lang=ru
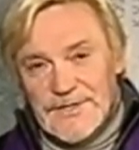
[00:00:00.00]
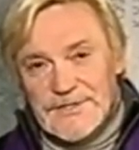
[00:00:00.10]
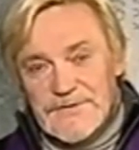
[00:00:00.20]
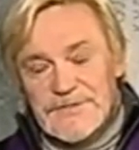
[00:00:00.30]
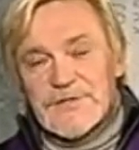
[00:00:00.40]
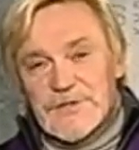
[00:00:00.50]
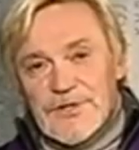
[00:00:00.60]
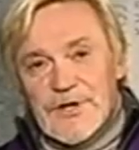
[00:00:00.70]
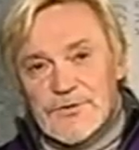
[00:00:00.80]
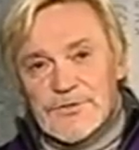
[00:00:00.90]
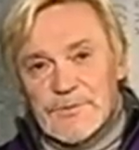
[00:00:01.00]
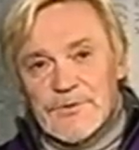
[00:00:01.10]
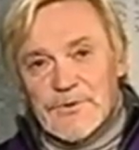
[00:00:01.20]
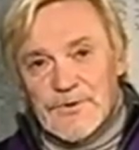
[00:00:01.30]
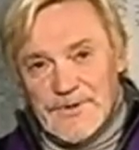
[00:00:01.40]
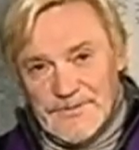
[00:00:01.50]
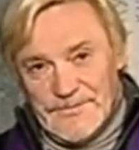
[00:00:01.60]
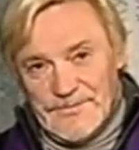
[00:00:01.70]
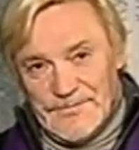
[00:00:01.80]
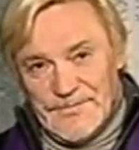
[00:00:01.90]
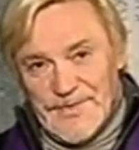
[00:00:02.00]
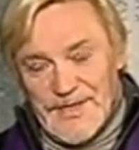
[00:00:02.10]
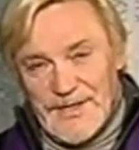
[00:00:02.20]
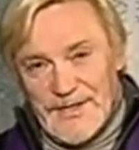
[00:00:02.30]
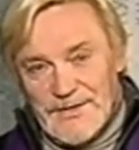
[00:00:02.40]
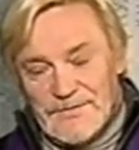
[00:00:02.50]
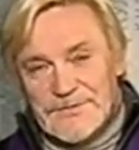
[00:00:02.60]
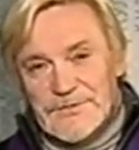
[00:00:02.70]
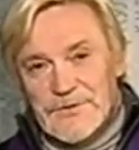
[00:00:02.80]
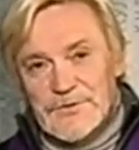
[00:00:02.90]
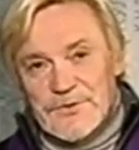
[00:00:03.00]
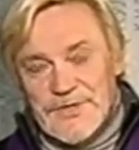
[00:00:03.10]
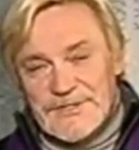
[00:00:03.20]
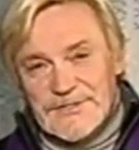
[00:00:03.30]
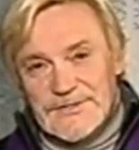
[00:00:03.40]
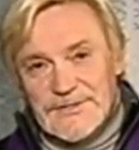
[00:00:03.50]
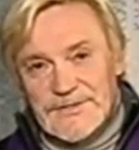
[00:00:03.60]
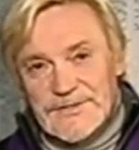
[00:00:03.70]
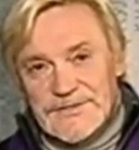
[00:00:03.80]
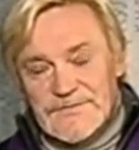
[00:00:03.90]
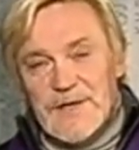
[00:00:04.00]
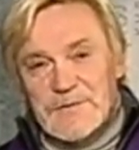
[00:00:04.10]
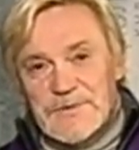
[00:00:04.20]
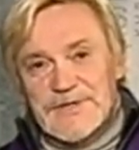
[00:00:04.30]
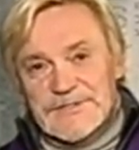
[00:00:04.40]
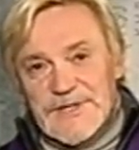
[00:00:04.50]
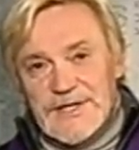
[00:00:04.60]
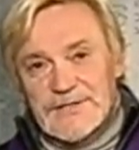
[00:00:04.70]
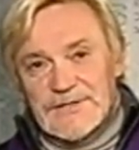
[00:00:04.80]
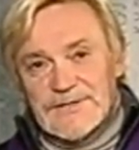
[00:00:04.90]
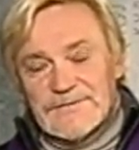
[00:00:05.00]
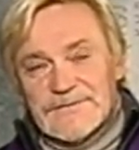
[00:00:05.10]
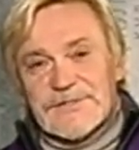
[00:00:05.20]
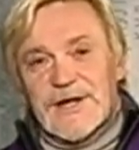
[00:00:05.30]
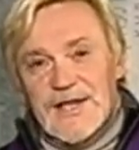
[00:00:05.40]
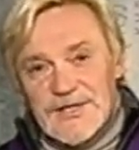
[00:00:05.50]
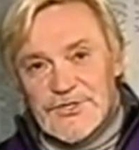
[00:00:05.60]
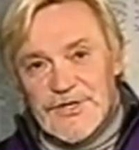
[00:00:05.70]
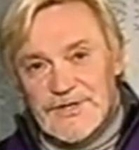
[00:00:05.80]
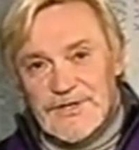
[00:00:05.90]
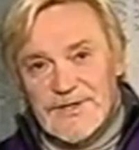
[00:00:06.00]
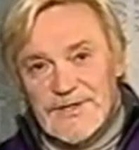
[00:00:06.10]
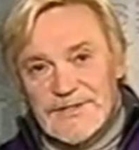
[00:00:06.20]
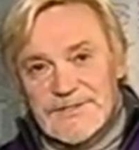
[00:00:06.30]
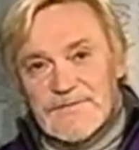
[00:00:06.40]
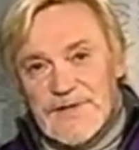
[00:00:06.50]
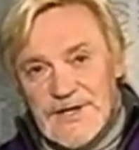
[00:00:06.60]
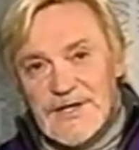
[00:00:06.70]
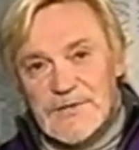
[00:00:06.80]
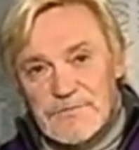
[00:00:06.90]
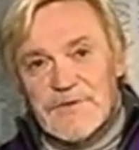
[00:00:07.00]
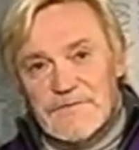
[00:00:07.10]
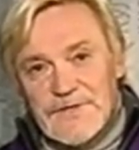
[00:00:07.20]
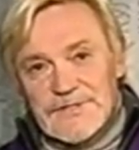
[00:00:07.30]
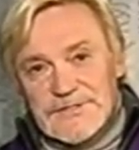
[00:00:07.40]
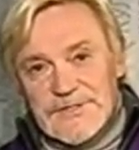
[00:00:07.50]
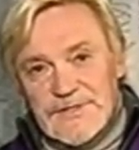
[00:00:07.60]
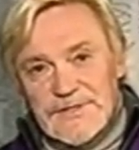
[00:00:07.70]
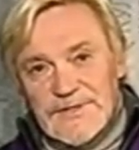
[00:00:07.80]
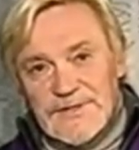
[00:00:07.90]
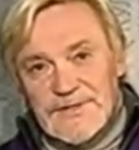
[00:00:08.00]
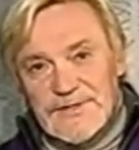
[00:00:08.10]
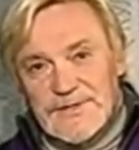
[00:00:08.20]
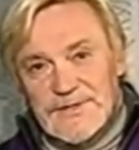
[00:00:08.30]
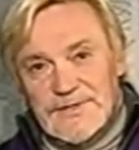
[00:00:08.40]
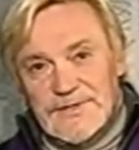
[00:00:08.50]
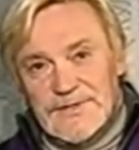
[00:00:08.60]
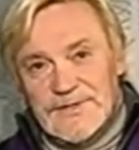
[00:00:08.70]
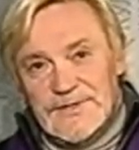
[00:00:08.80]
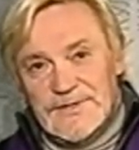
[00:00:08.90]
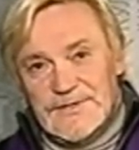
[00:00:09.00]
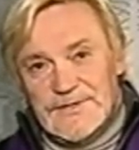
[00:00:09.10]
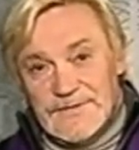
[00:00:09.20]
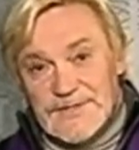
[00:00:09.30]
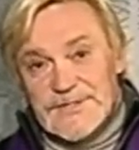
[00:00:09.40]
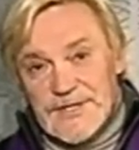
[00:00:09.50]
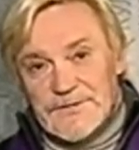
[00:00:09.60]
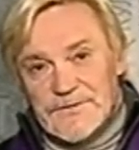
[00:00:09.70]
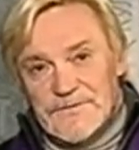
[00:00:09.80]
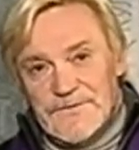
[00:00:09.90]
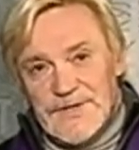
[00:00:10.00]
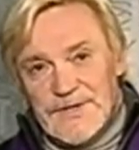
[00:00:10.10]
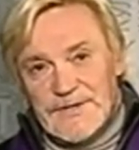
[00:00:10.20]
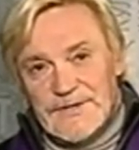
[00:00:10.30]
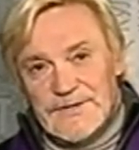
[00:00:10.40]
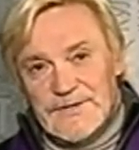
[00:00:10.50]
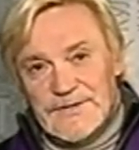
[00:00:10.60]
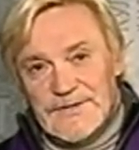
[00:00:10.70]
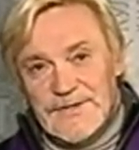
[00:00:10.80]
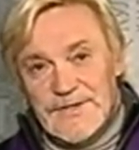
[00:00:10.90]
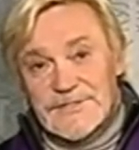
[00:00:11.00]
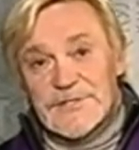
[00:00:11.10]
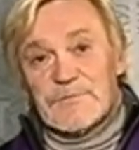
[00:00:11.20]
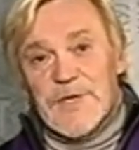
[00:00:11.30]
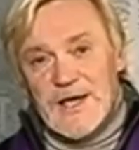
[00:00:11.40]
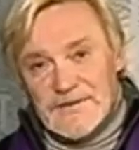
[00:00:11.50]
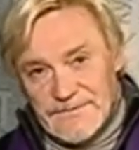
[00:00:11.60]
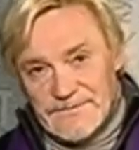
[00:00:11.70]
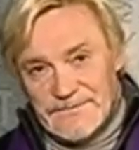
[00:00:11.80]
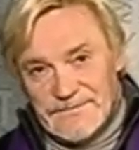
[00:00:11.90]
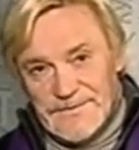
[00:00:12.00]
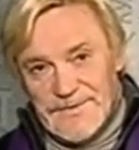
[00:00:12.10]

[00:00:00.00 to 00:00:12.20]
на свете не так уж много. И вот сегодня у нас с вами предстоит встреча с великой певицей 20 века, Эдит Пиаф.